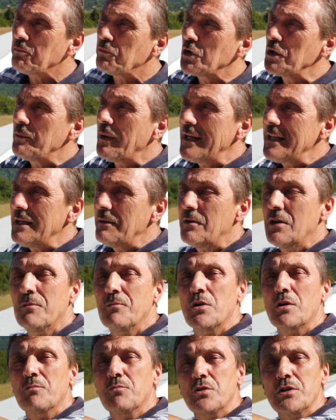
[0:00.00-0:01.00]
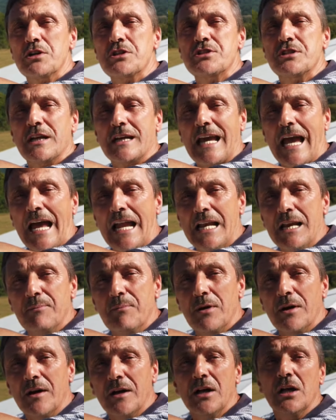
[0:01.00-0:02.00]
Bunu ben de bilemiyorum. Bunun içindeki
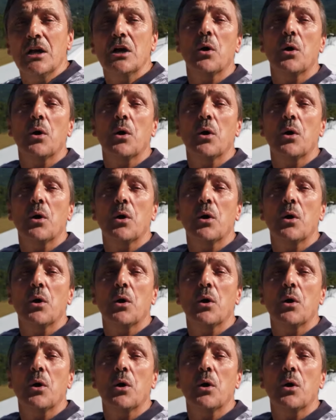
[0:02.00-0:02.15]
50 mi?